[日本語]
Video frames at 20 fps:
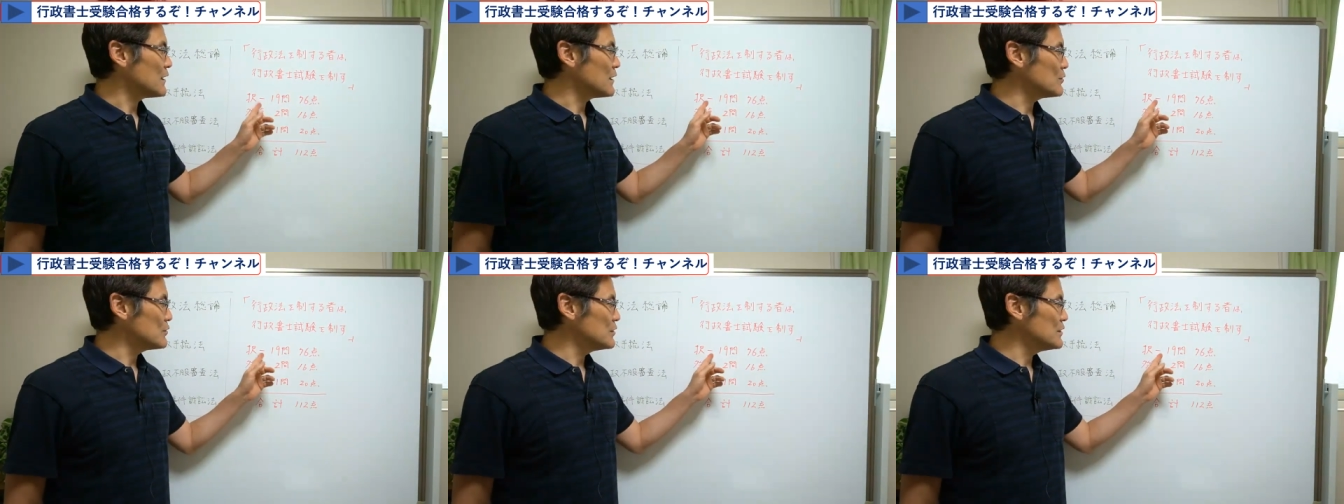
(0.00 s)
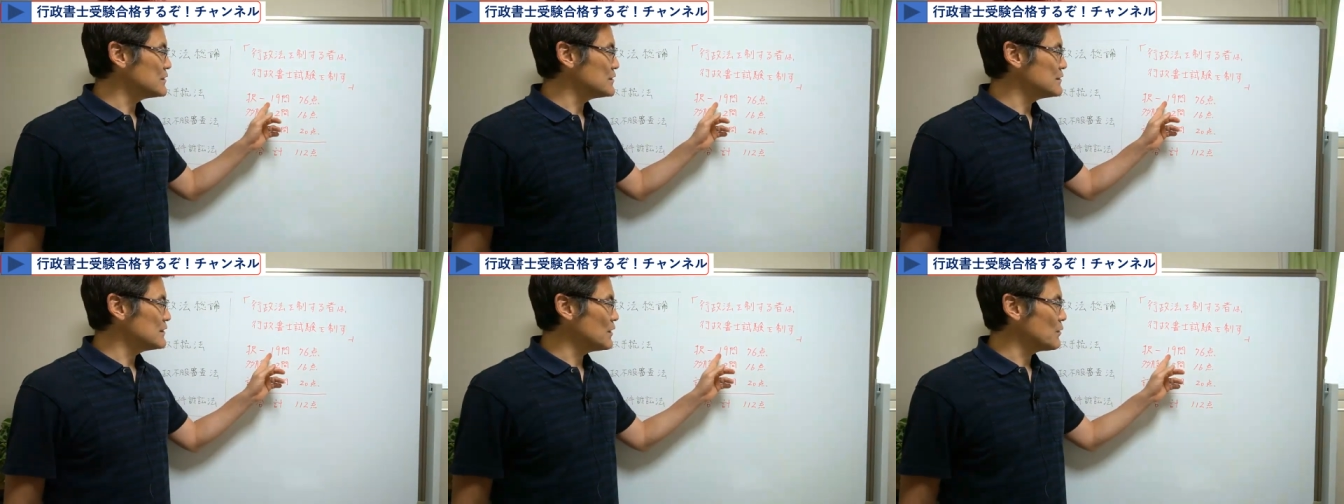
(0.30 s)
択
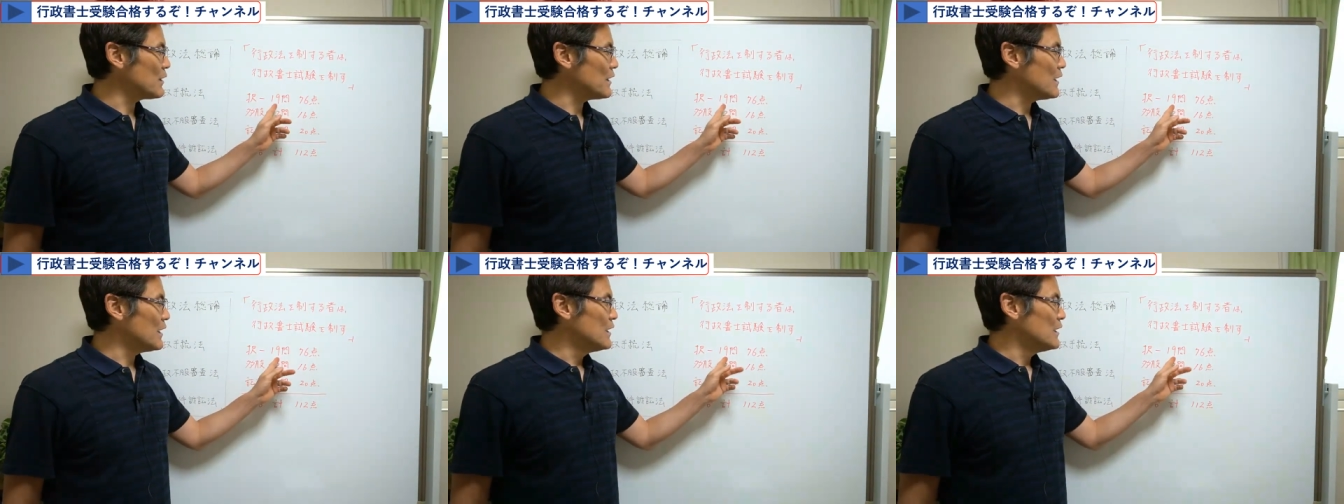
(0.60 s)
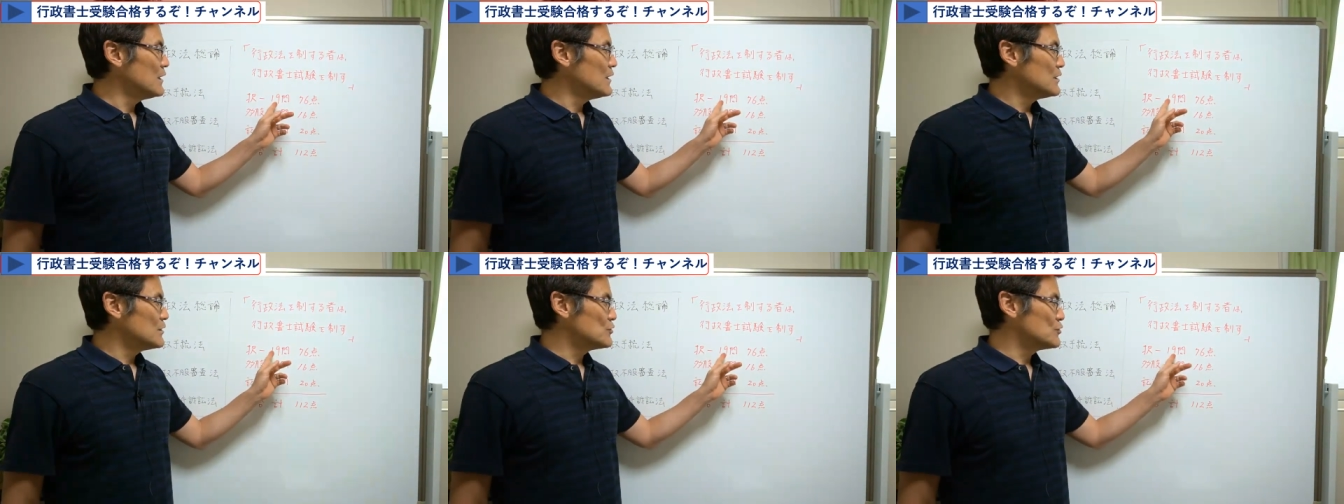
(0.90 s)
一では
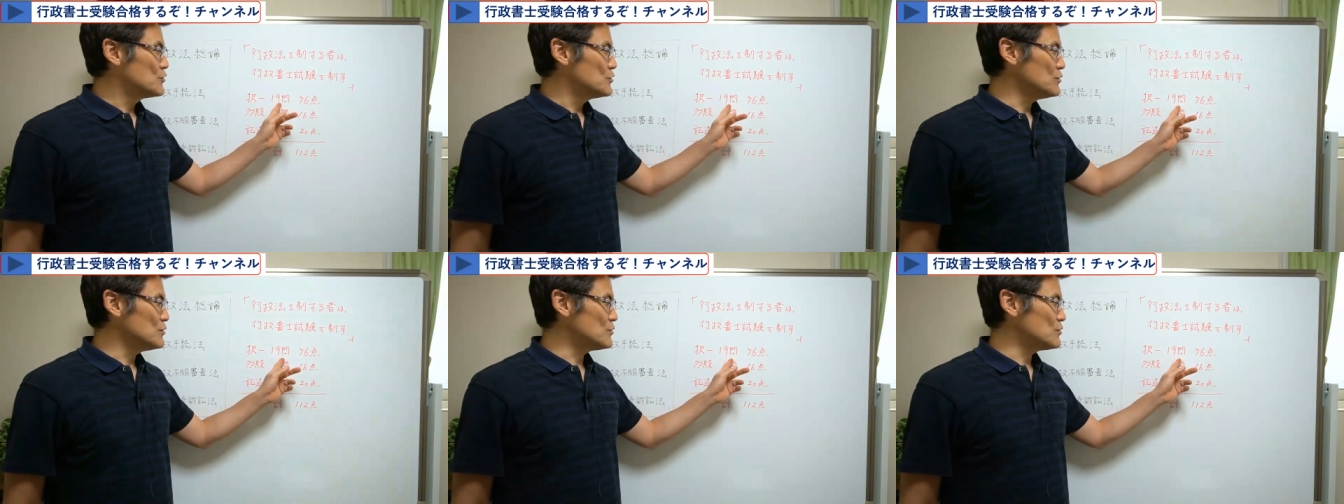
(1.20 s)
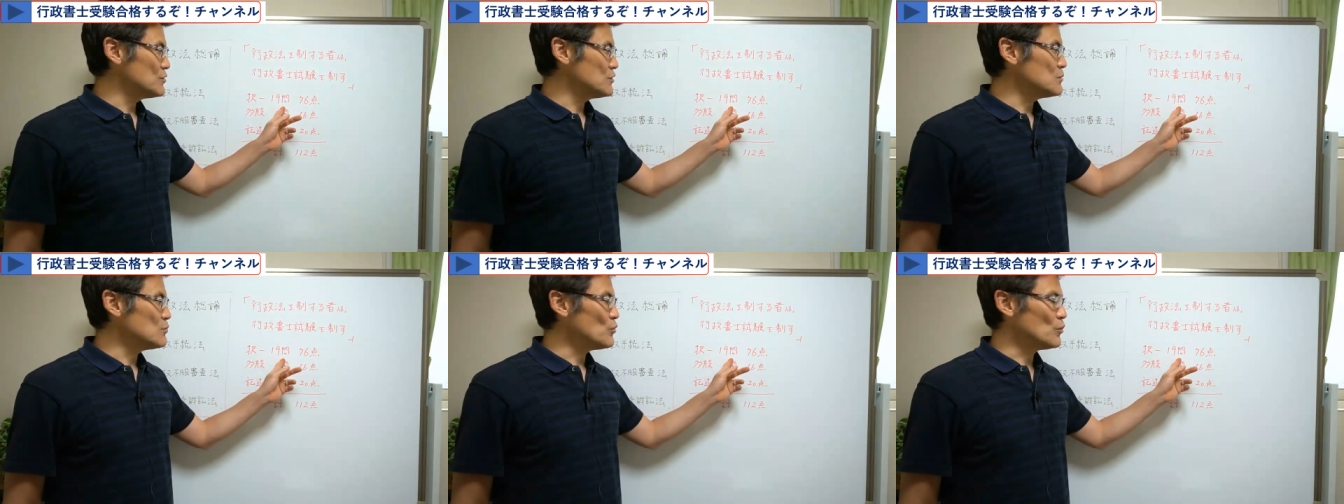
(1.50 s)

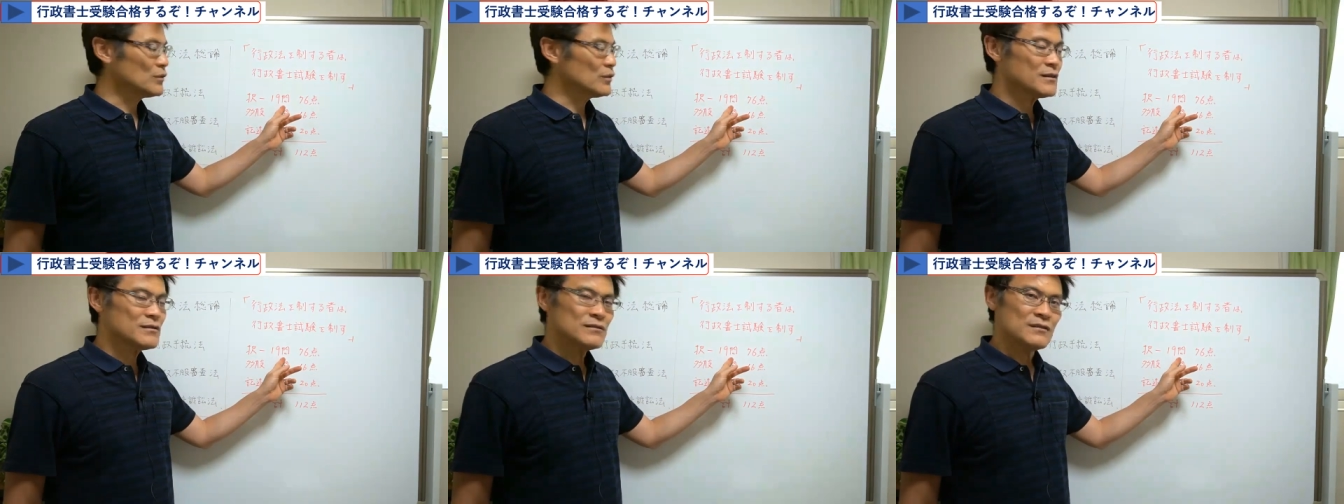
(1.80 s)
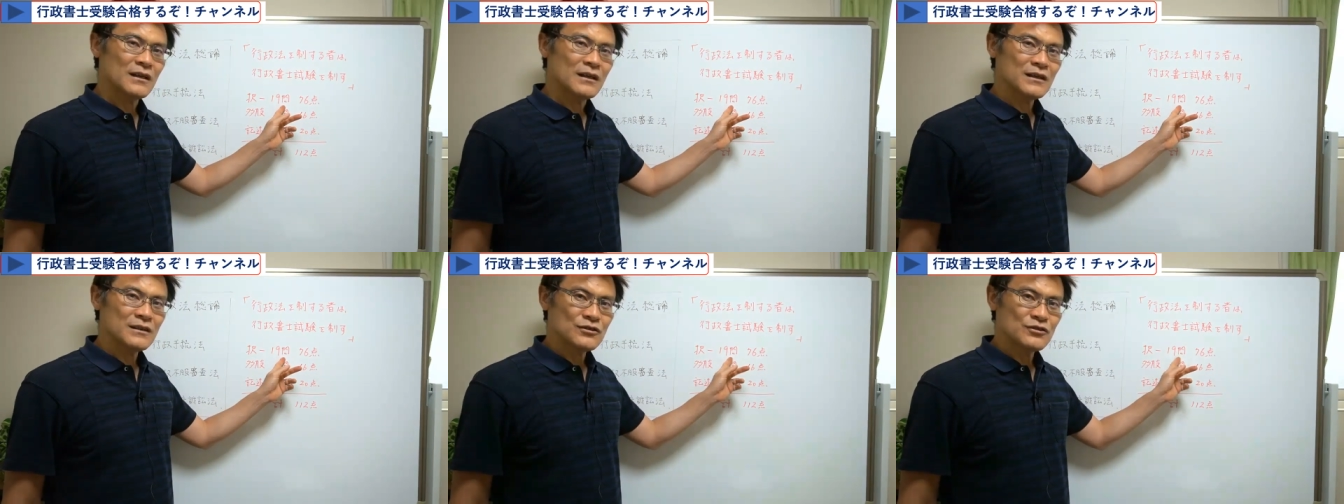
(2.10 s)
19問です
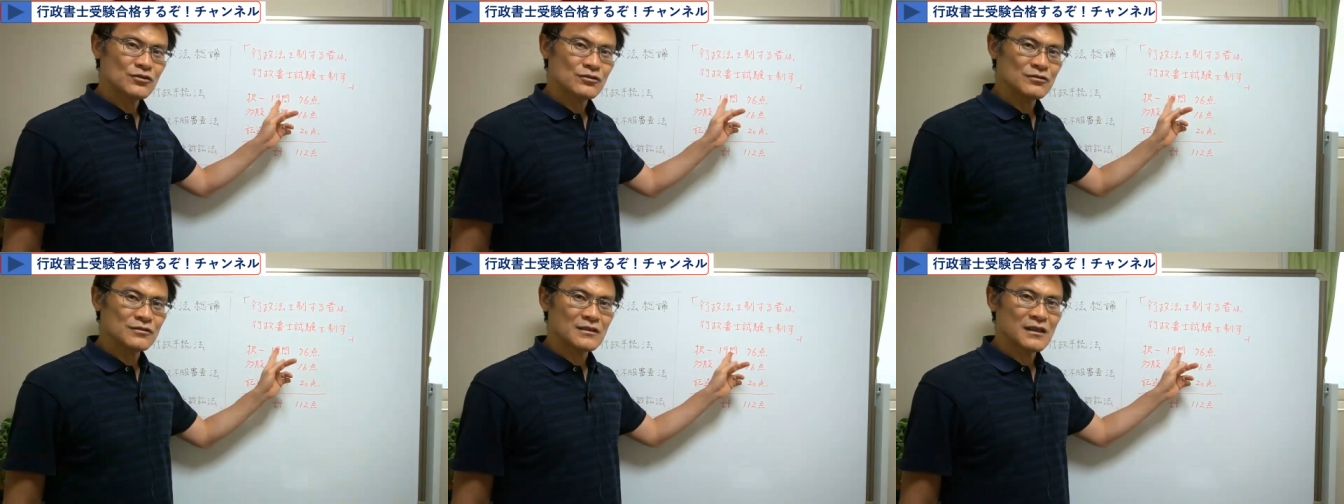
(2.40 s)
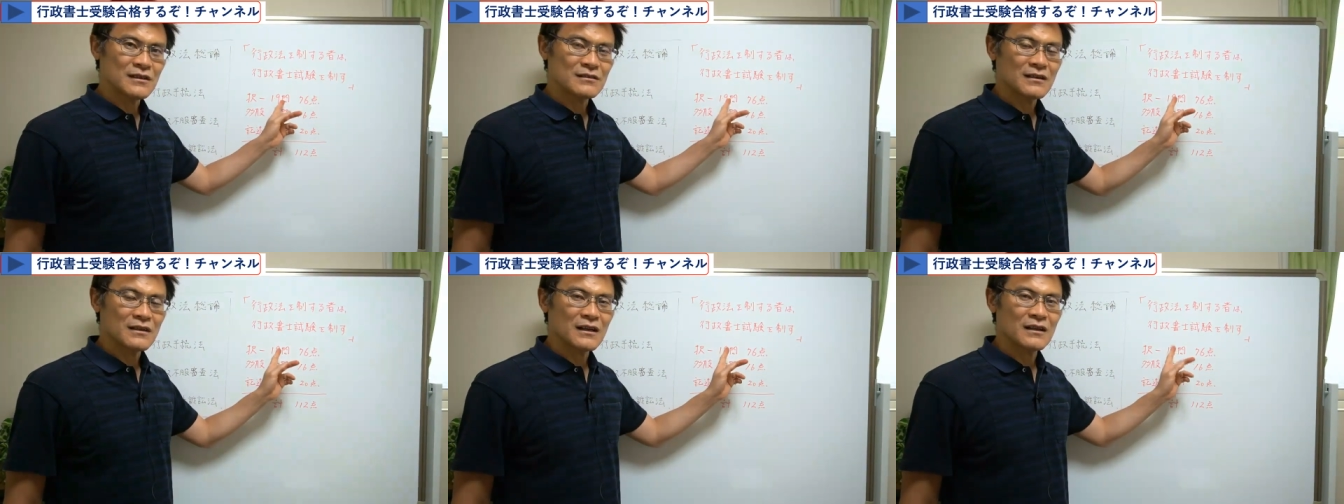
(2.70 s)
ね、出
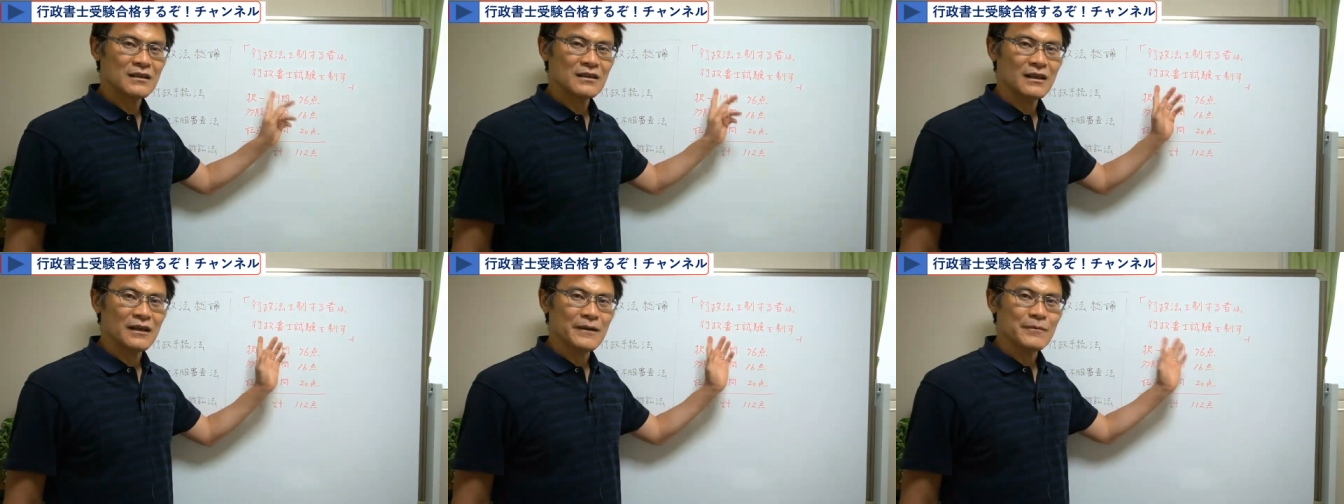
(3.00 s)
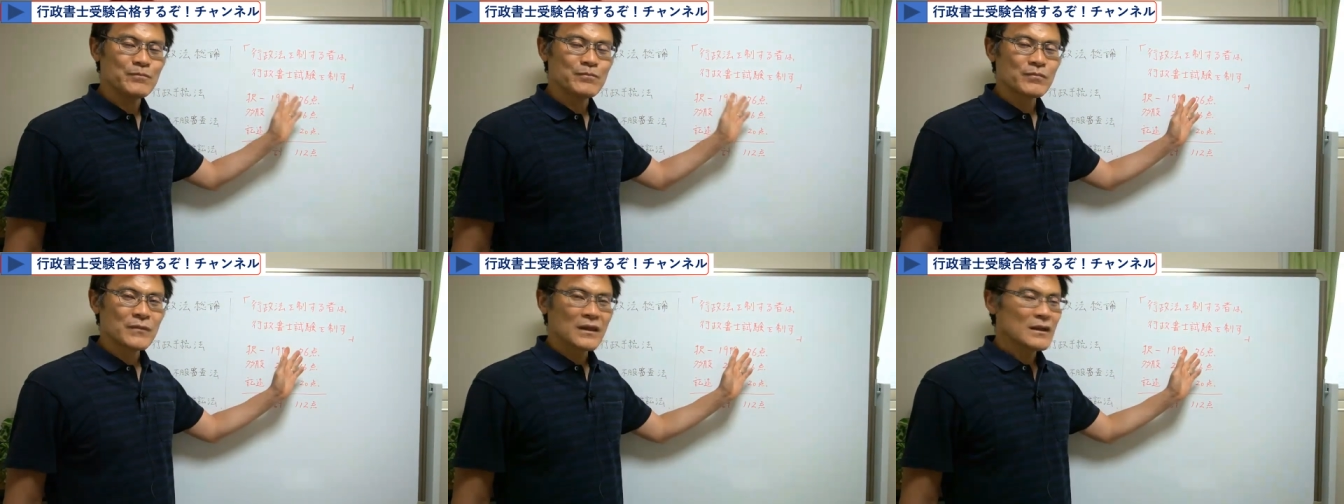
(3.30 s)
題されて、